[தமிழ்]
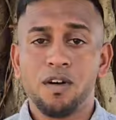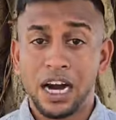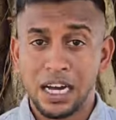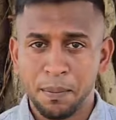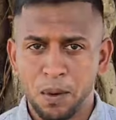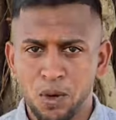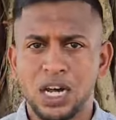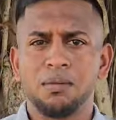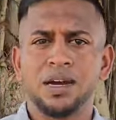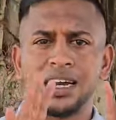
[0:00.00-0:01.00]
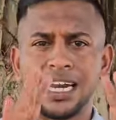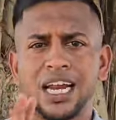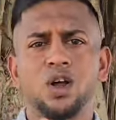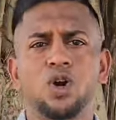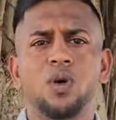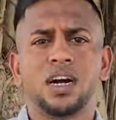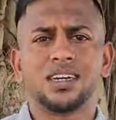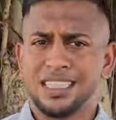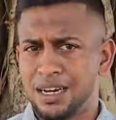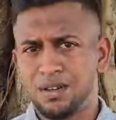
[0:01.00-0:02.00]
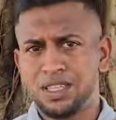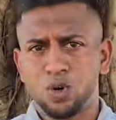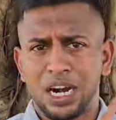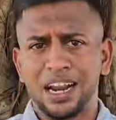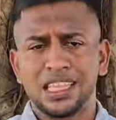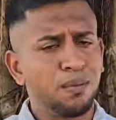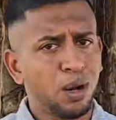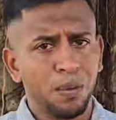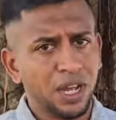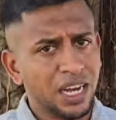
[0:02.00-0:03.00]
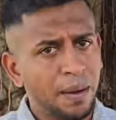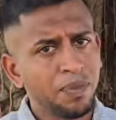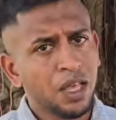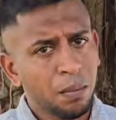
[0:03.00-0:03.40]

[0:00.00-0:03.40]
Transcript: வாக்காக போட்டுறாம நல்ல ஒரு வாக்கு அதாவது ஒரு ஆளுக்கு தான் போட போறீங்கன்னா